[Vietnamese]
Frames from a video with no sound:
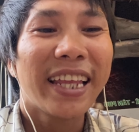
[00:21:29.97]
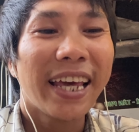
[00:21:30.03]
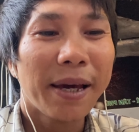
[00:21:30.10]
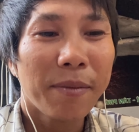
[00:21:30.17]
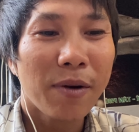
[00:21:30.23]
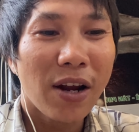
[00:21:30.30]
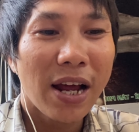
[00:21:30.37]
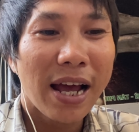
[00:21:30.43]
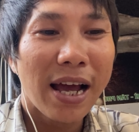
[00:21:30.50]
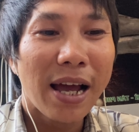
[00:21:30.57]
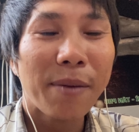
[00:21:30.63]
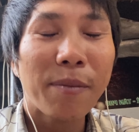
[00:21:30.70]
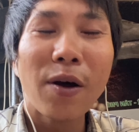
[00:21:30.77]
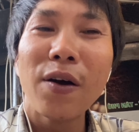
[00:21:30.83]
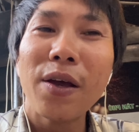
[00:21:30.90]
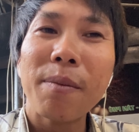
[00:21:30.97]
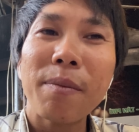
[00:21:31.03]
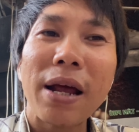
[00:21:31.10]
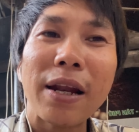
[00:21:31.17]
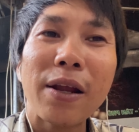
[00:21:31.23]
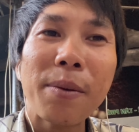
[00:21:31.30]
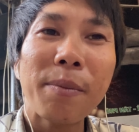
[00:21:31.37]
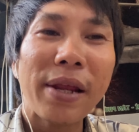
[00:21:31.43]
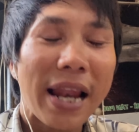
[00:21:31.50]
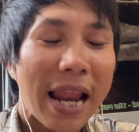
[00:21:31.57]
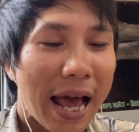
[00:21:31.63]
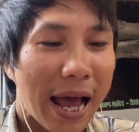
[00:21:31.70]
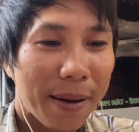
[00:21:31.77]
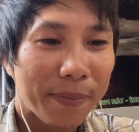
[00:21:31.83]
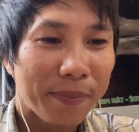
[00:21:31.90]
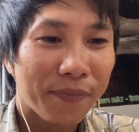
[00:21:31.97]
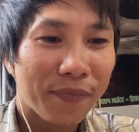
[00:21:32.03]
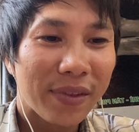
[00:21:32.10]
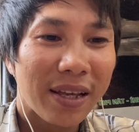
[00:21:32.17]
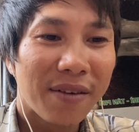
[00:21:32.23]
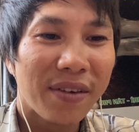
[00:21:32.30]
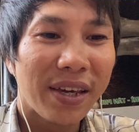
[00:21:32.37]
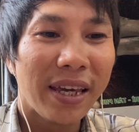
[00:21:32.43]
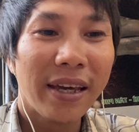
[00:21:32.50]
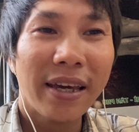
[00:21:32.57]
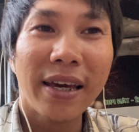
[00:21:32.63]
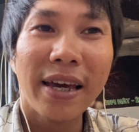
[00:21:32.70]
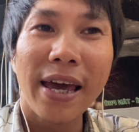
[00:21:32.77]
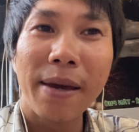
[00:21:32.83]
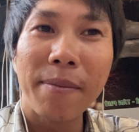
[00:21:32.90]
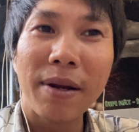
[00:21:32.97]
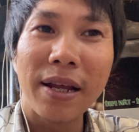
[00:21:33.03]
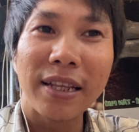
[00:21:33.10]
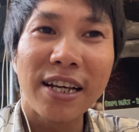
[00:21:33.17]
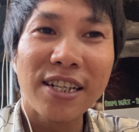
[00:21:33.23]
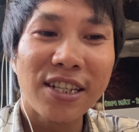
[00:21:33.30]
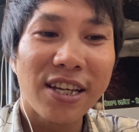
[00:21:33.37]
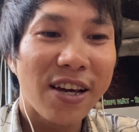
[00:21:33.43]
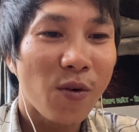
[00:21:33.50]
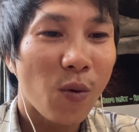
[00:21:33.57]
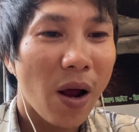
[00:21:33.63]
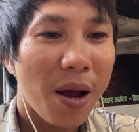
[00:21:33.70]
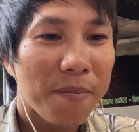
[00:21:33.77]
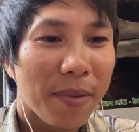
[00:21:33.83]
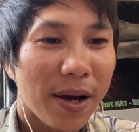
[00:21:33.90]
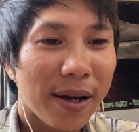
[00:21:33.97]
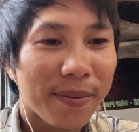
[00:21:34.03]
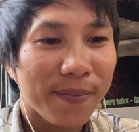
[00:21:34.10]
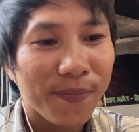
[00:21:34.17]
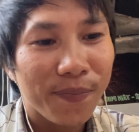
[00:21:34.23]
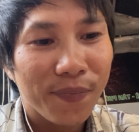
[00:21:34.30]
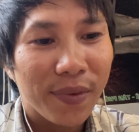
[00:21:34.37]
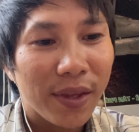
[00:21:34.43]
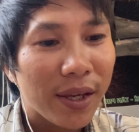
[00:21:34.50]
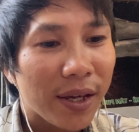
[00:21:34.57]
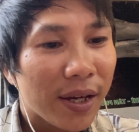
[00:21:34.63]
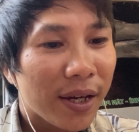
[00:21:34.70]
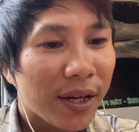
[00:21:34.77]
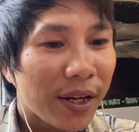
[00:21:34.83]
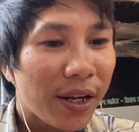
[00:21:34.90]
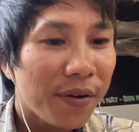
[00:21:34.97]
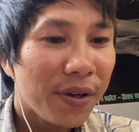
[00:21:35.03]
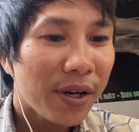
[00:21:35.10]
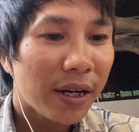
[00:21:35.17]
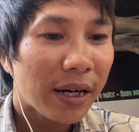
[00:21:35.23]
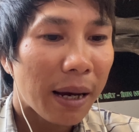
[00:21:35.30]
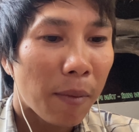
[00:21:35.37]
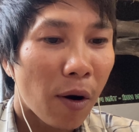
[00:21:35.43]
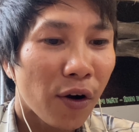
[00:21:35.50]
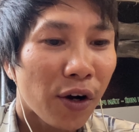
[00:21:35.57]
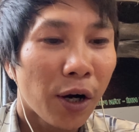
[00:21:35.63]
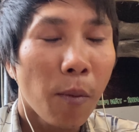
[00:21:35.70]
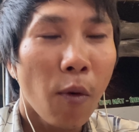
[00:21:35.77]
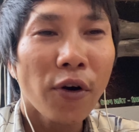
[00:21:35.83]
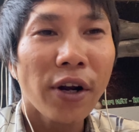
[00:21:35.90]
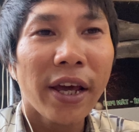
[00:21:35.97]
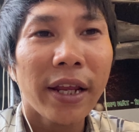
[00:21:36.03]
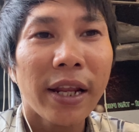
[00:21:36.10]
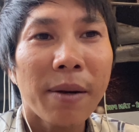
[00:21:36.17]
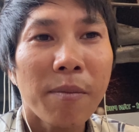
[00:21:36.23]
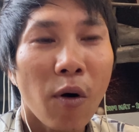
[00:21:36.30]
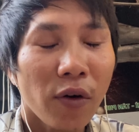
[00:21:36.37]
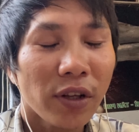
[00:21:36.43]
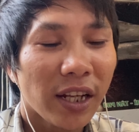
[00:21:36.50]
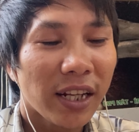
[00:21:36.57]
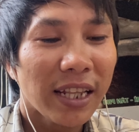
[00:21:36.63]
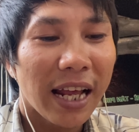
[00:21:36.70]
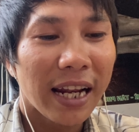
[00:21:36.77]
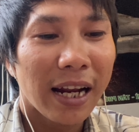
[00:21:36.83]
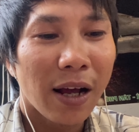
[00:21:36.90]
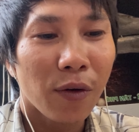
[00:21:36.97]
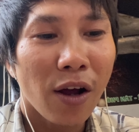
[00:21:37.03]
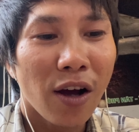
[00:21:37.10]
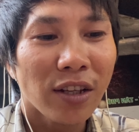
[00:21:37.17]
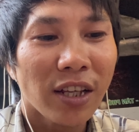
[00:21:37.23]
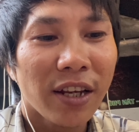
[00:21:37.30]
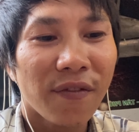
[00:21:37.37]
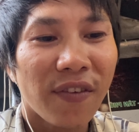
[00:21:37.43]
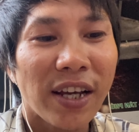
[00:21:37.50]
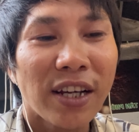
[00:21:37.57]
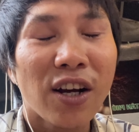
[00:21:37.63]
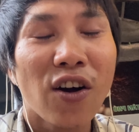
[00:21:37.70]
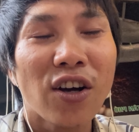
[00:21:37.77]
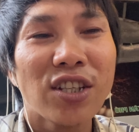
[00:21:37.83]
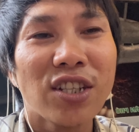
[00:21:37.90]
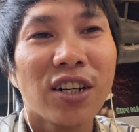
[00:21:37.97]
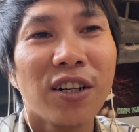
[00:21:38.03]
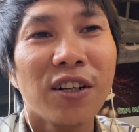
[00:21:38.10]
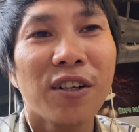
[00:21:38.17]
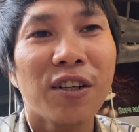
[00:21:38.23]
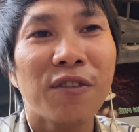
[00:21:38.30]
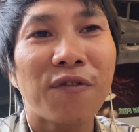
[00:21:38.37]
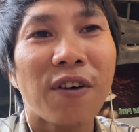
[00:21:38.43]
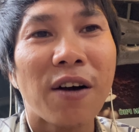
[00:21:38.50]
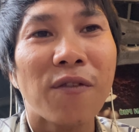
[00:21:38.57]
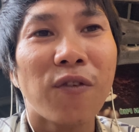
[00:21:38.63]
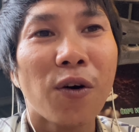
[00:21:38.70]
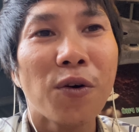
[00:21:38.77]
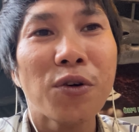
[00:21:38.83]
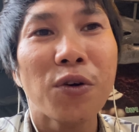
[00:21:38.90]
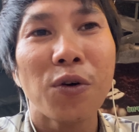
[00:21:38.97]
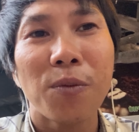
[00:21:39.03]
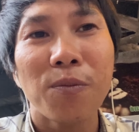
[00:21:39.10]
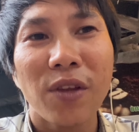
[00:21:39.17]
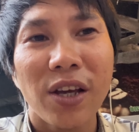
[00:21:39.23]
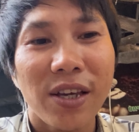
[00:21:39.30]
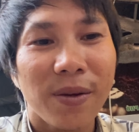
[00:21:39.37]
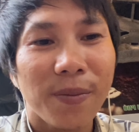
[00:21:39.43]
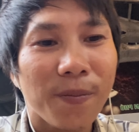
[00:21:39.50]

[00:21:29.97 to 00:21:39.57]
thì em ra em nói em ra đó em đi làm tại vì em là tài xế grab mà nếu như là mọi người muốn đi đến một cái tỉnh thành nào đó thì phải có cái sự phân phối của công ty